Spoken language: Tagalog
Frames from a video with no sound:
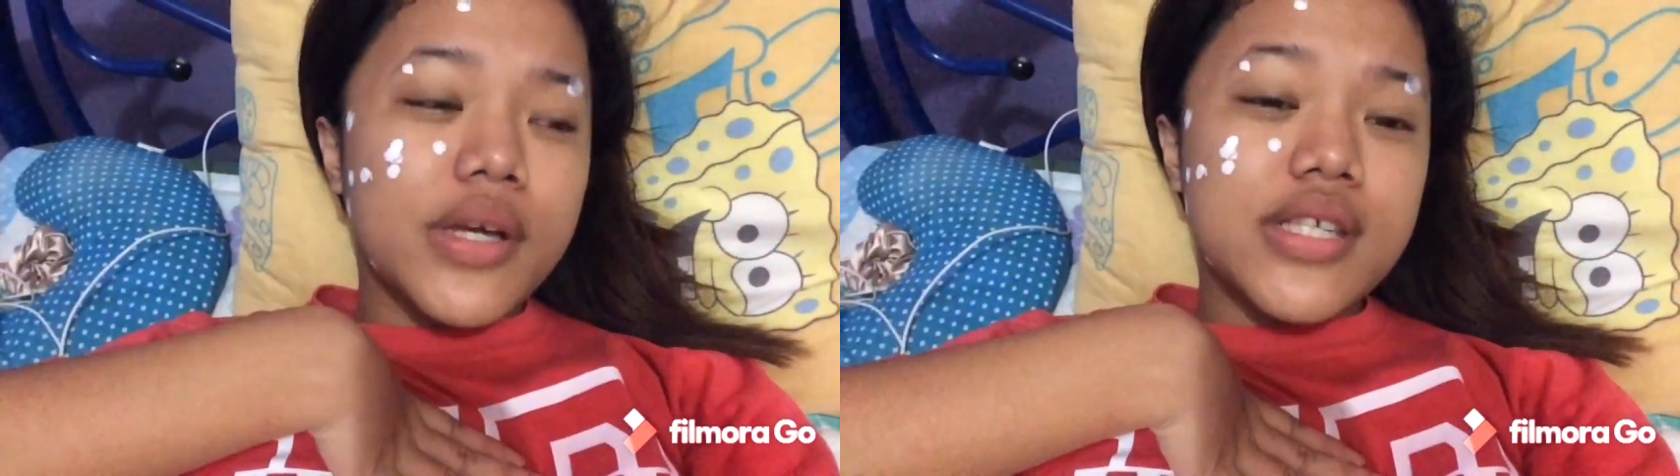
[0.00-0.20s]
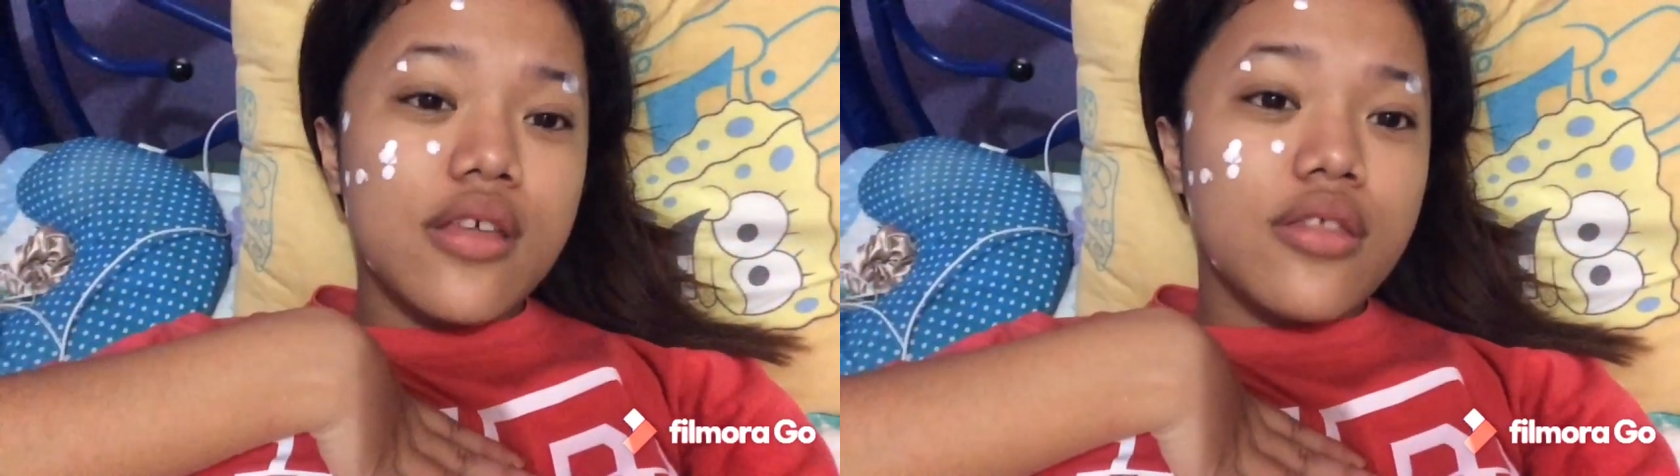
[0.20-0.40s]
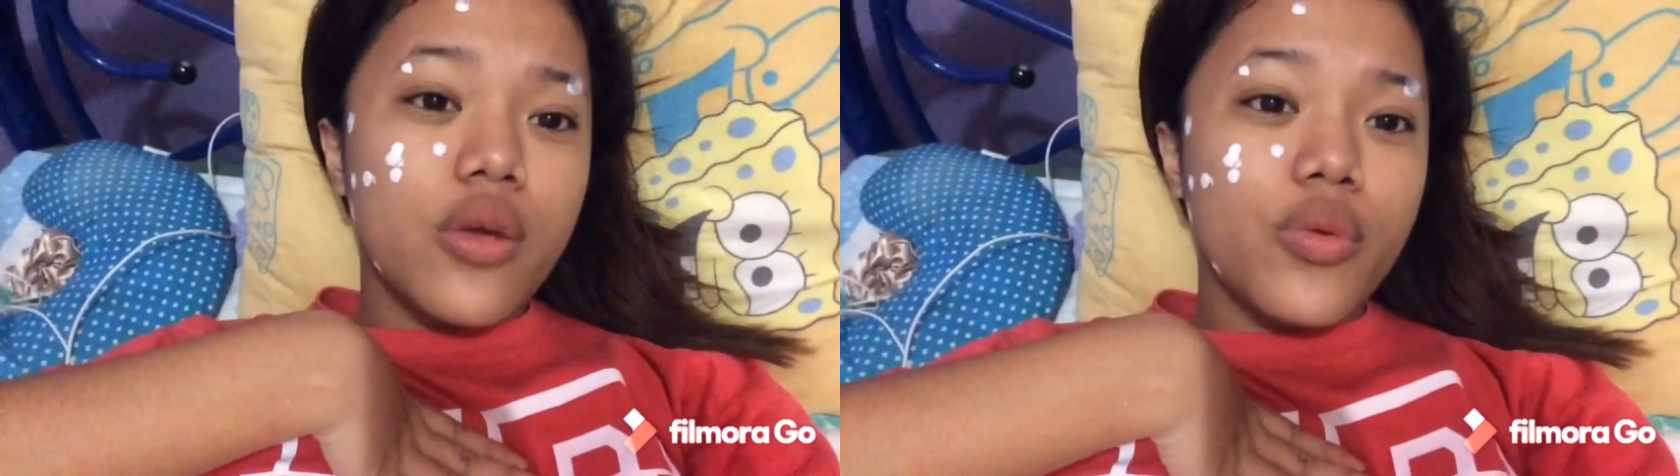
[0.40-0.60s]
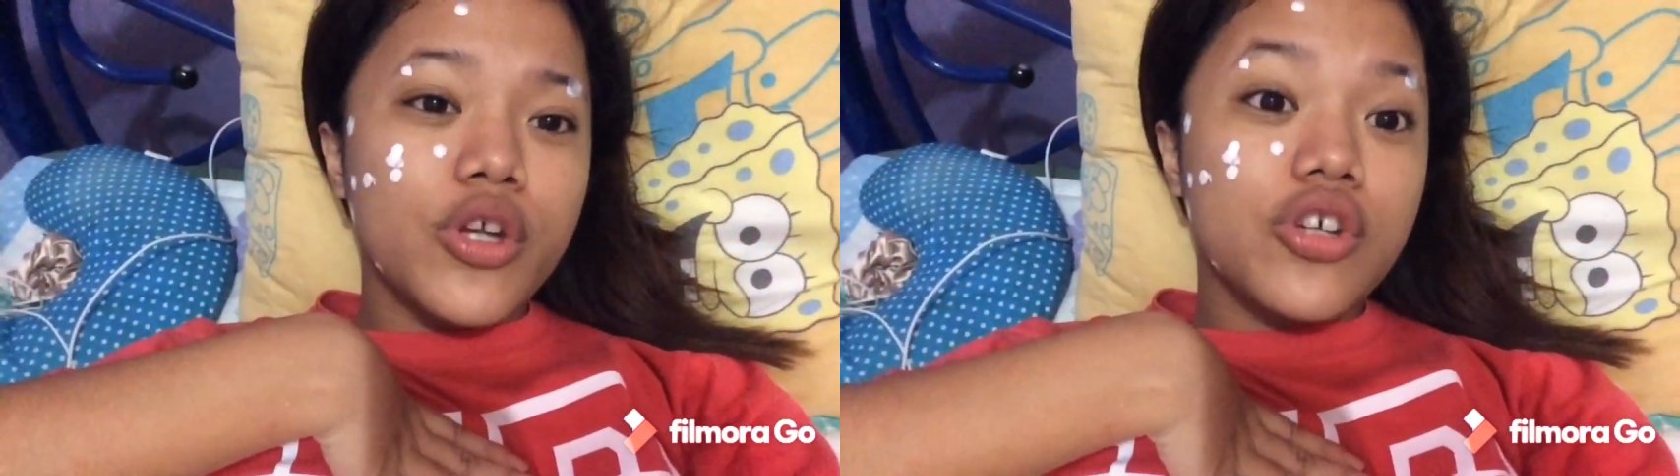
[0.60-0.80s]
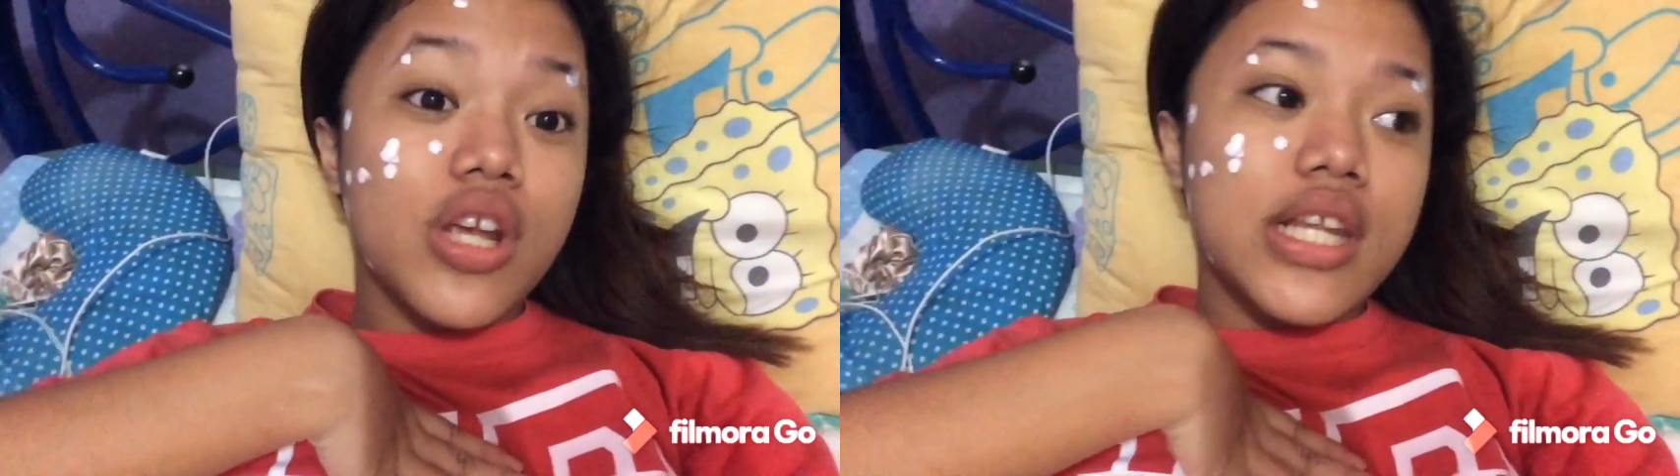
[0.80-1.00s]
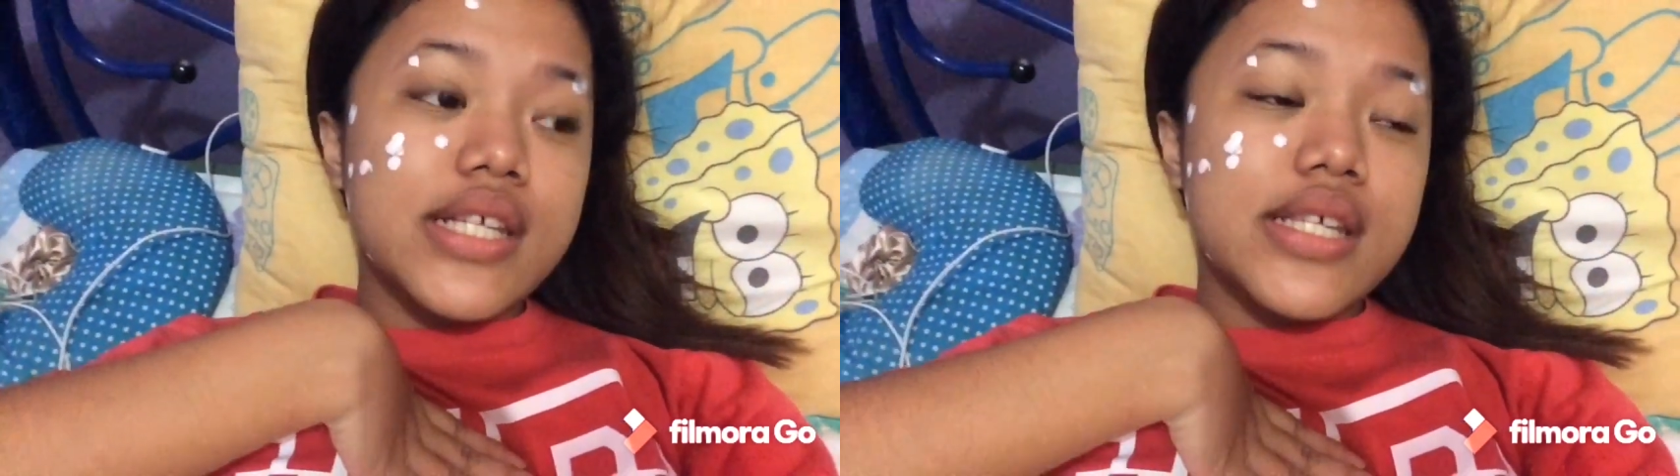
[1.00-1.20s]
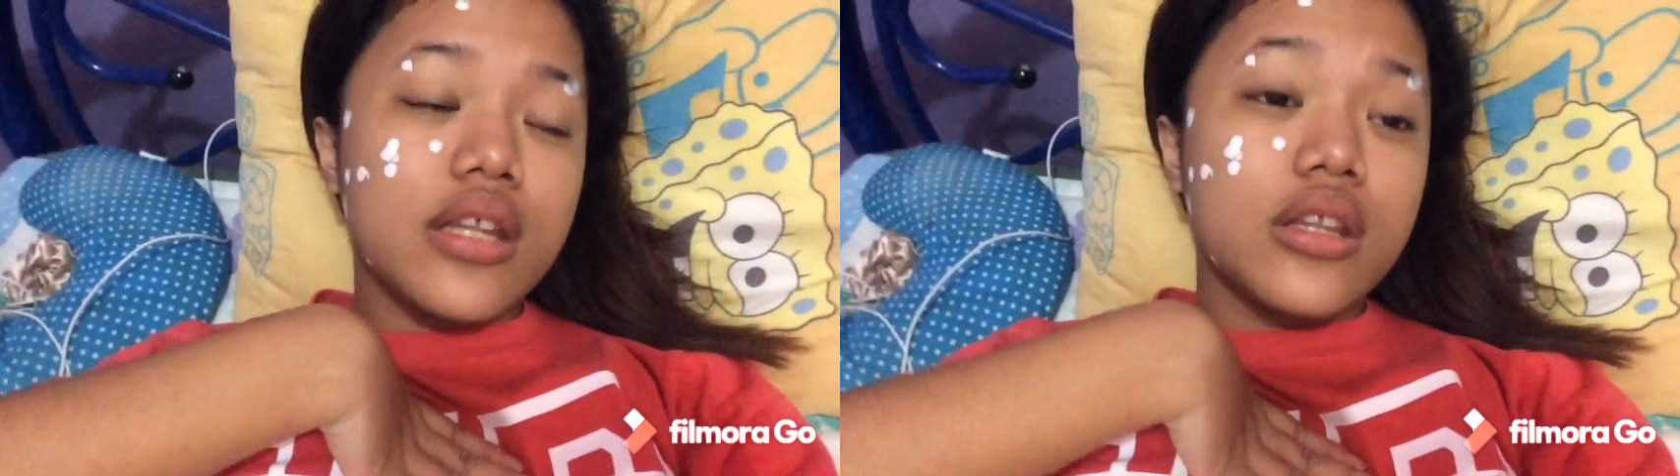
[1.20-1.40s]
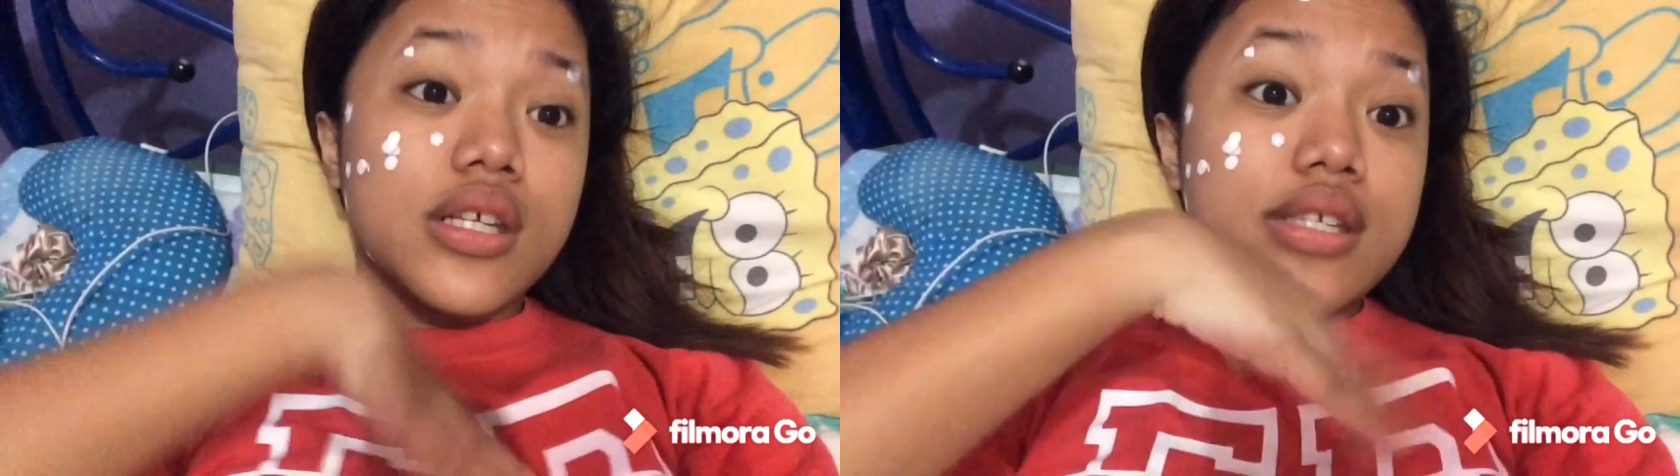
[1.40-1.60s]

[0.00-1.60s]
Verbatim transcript: kasi they were Chinese at